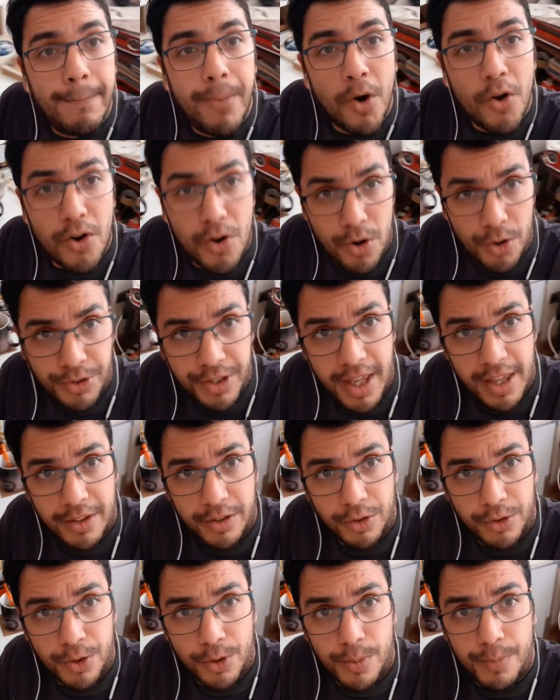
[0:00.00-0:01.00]
Por lo
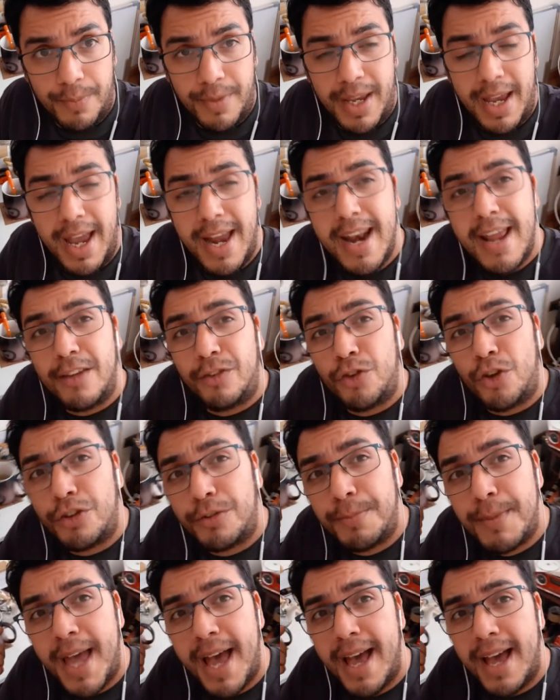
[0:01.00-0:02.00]
tanto, en
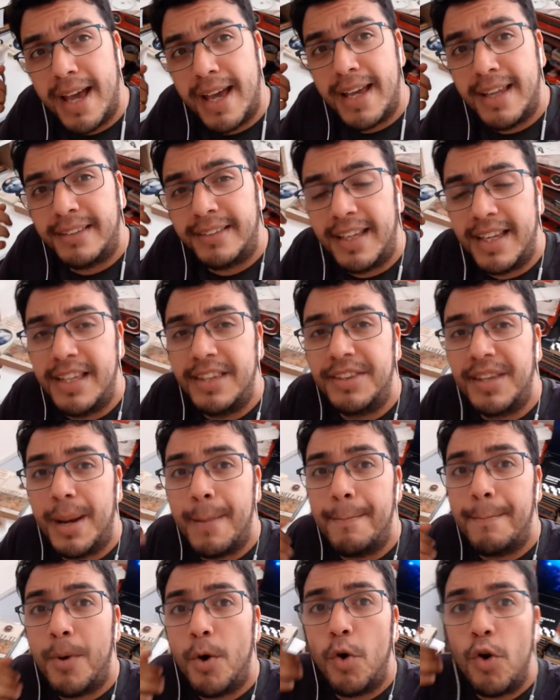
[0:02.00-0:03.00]
esos viajes
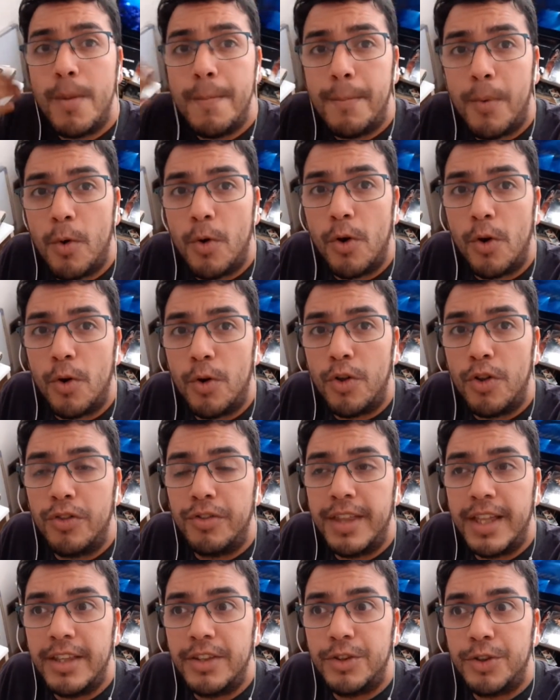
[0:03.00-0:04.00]
entre polo y polo
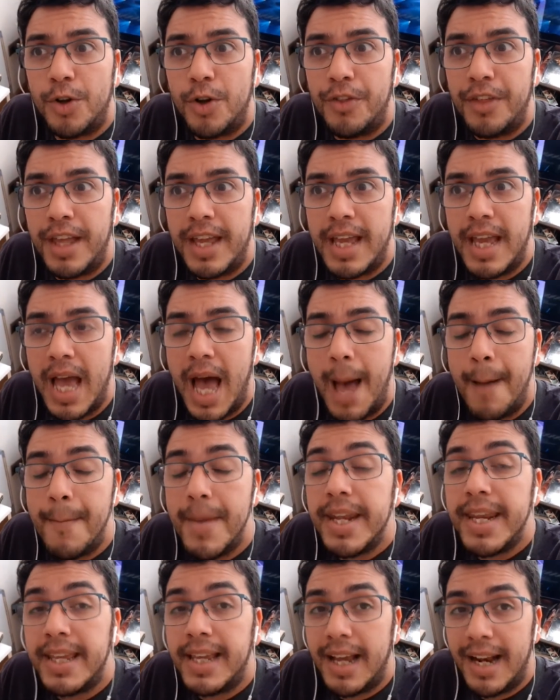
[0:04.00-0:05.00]
dentro de
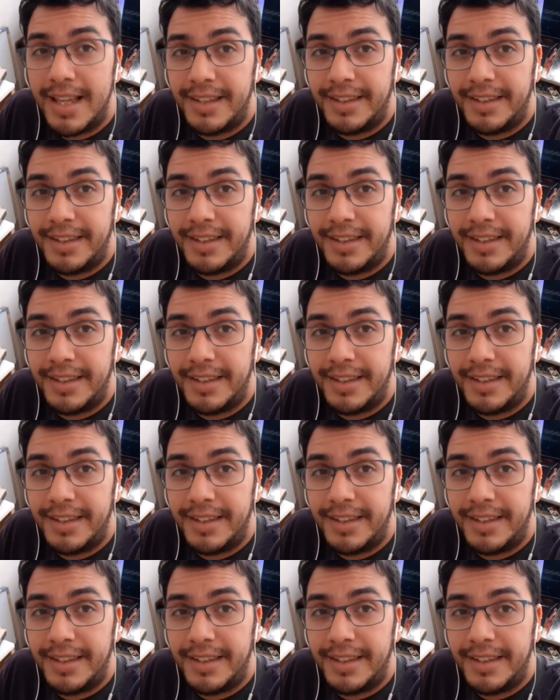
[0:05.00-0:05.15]
América